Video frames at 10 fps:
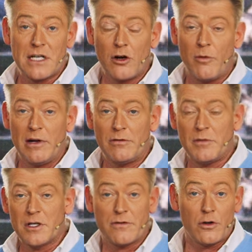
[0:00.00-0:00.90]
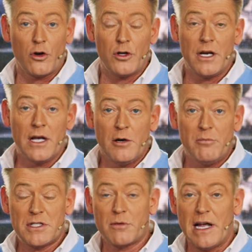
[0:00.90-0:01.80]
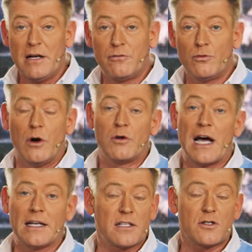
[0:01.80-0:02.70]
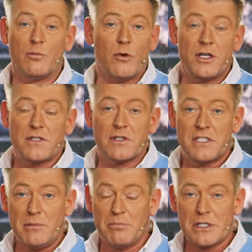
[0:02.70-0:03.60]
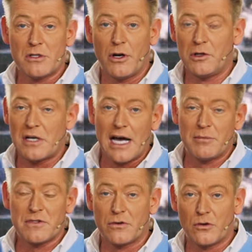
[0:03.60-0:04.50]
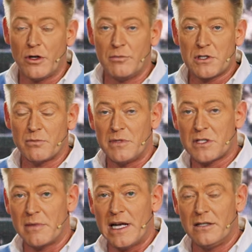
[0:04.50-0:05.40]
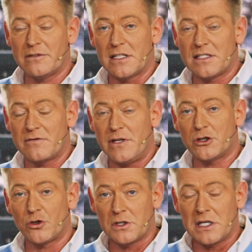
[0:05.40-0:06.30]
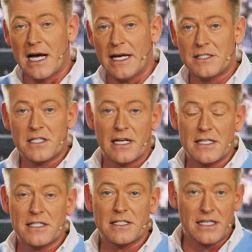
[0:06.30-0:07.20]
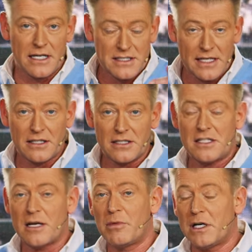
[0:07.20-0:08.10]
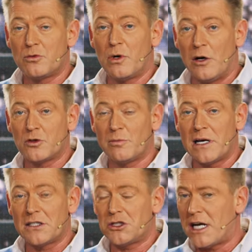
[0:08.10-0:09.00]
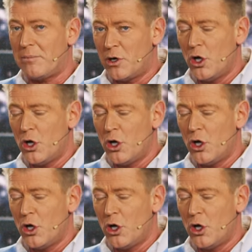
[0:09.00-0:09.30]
dann nochmal von mir aus von neun bis um elf Uhr oder andersrum, morgens von sieben bis neun und abends von neun bis um, bis um elf. Dann ist vier Stunden geheizt, den Rest der Zeit senkt er die Temperatur automatisch ab